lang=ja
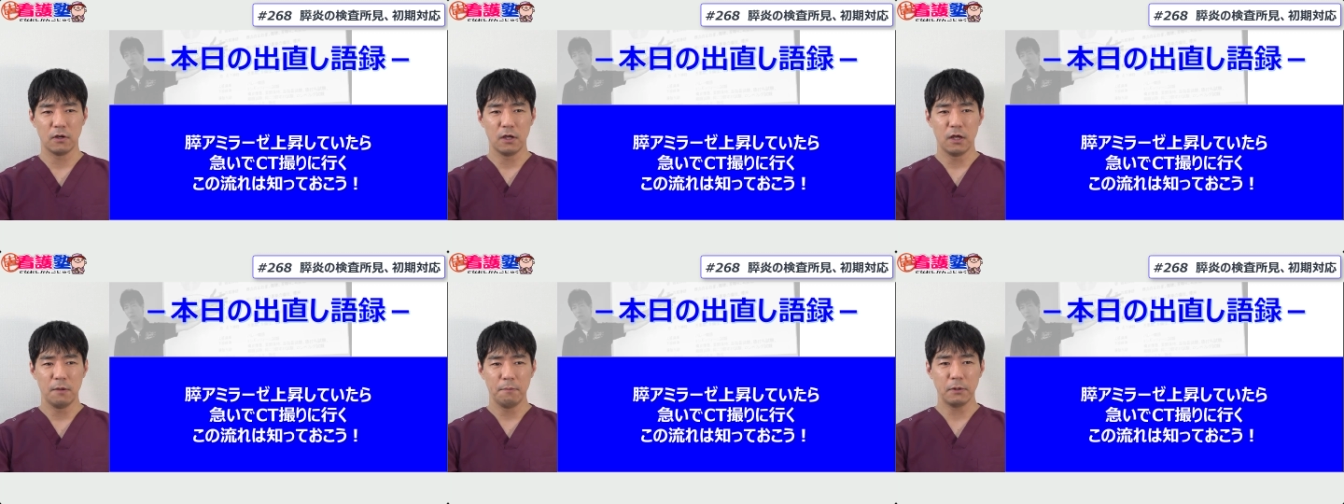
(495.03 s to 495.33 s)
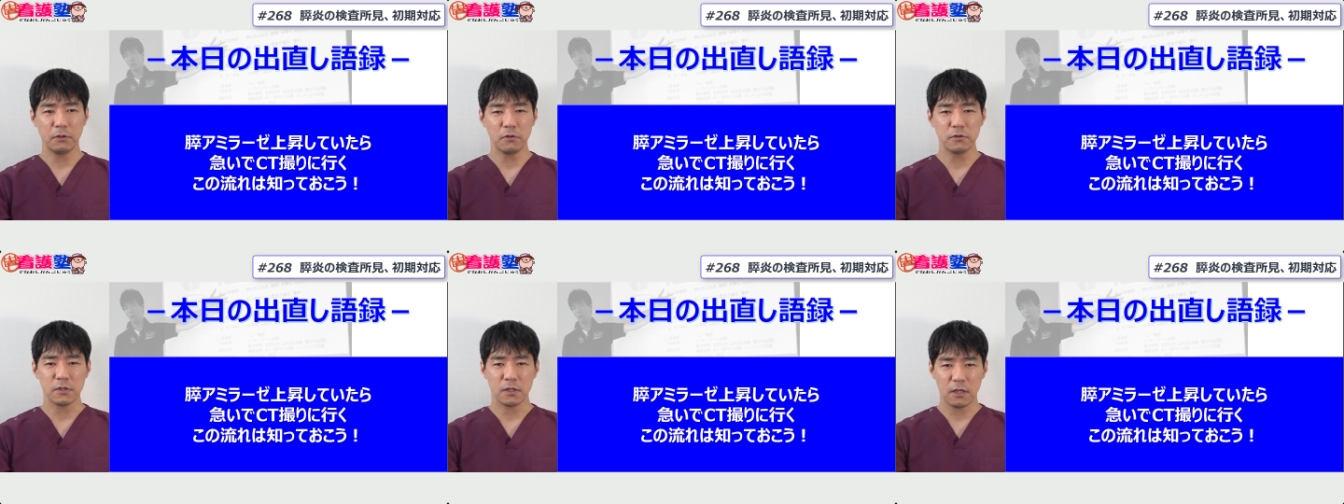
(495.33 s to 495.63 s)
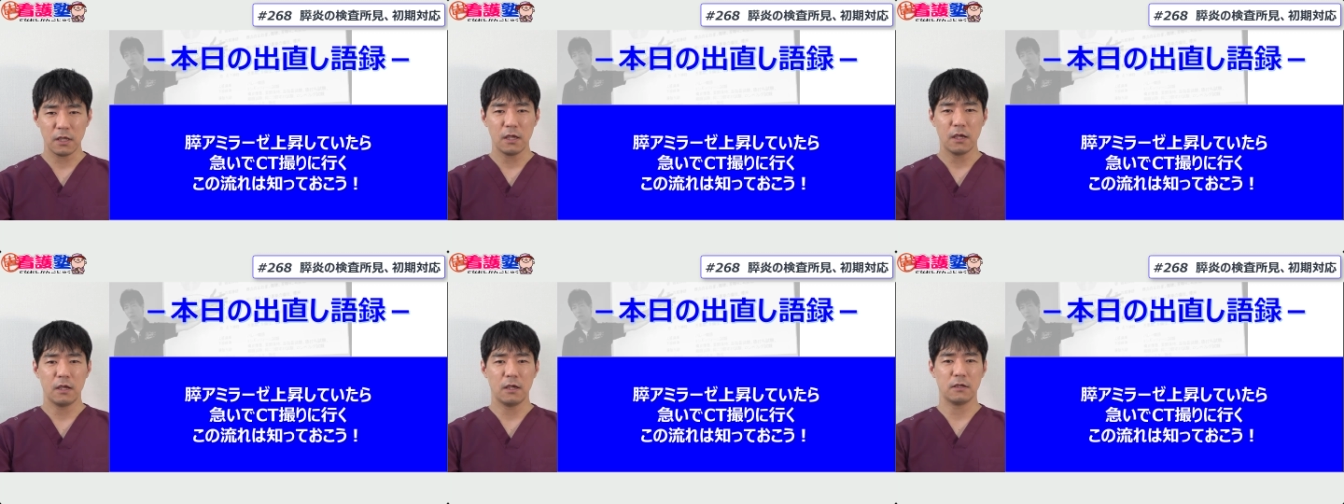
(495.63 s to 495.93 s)
まあ、当然
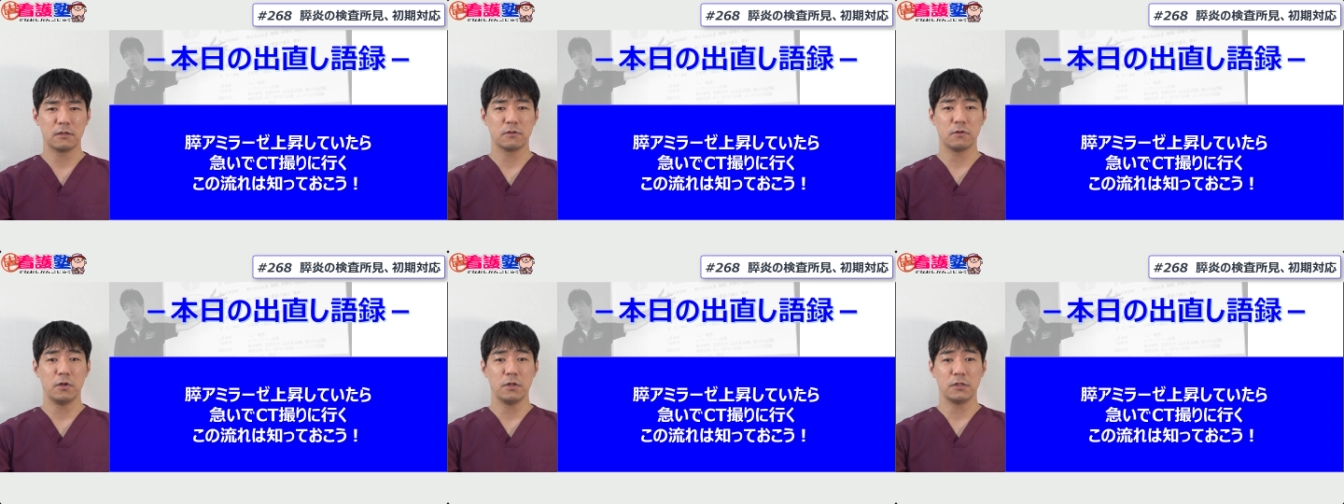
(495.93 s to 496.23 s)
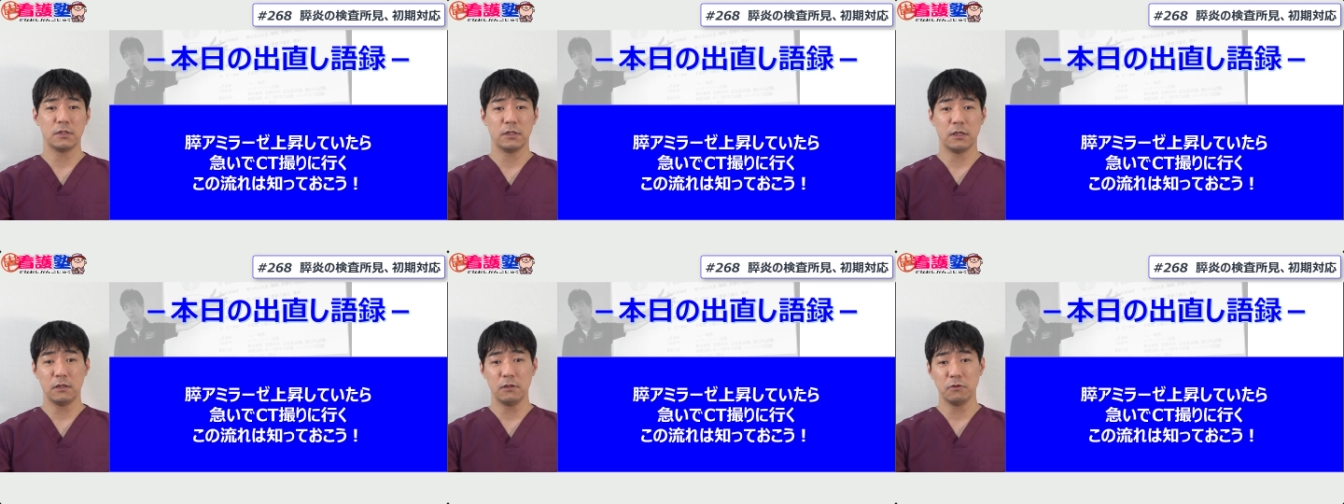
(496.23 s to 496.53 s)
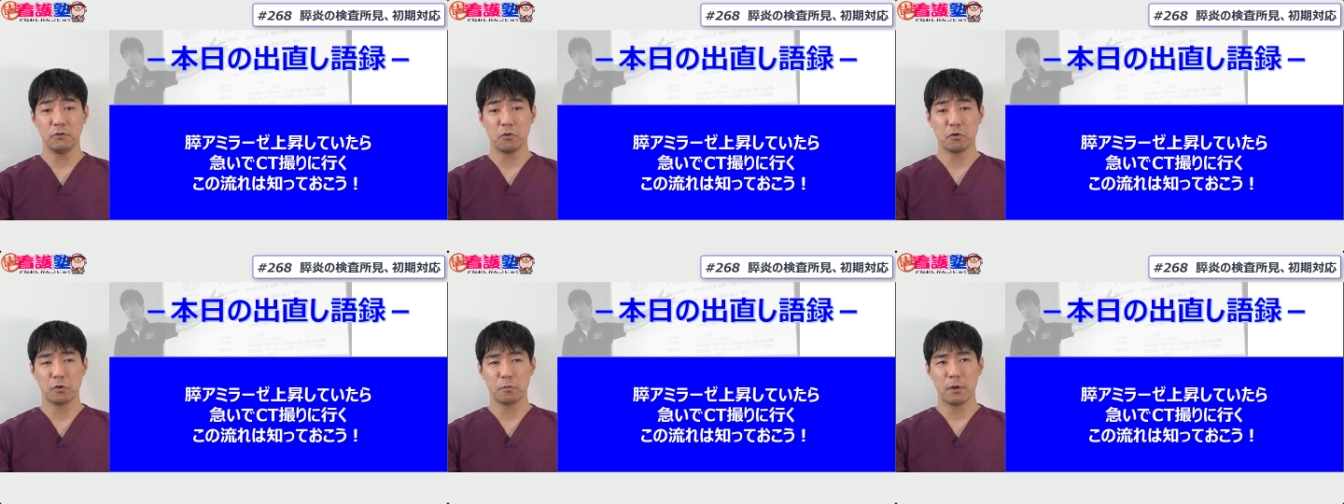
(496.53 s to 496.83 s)
ね、ストレッチャーで行くっ
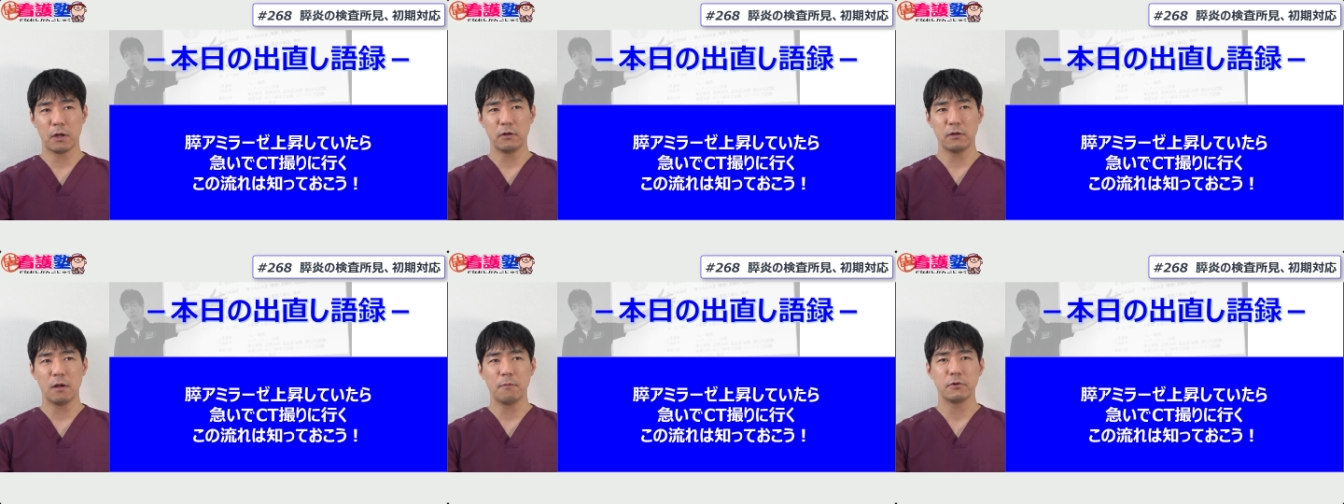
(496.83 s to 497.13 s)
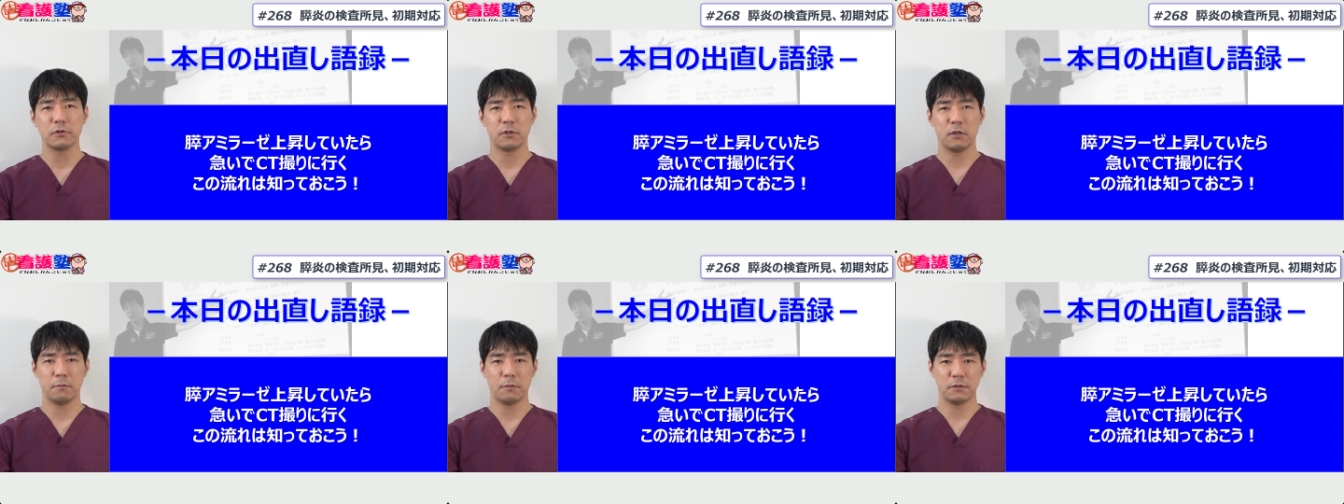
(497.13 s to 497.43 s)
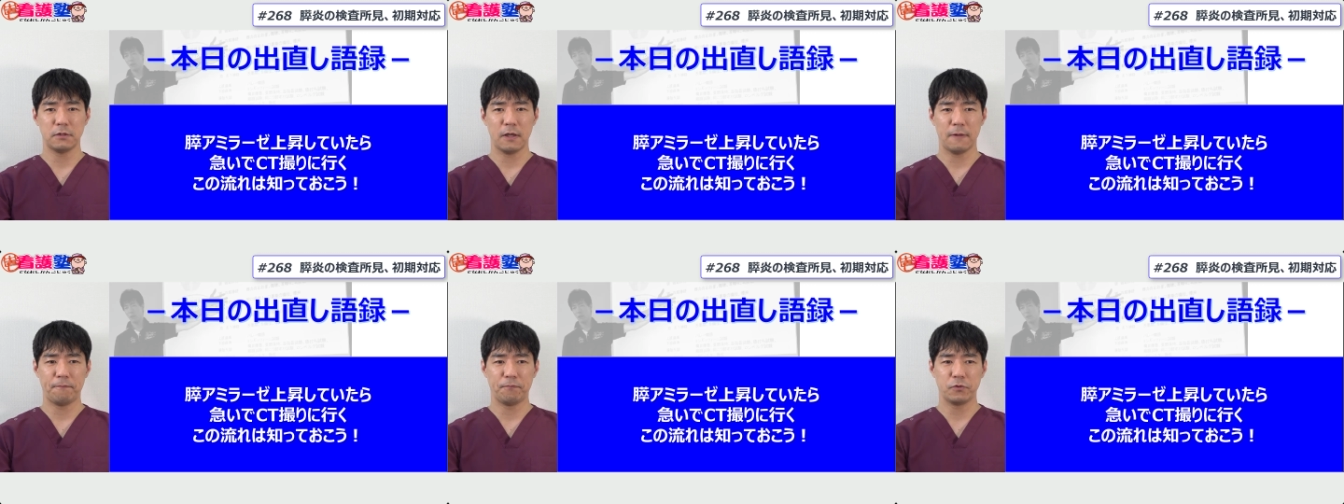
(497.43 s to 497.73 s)
てこともあるかもしれません。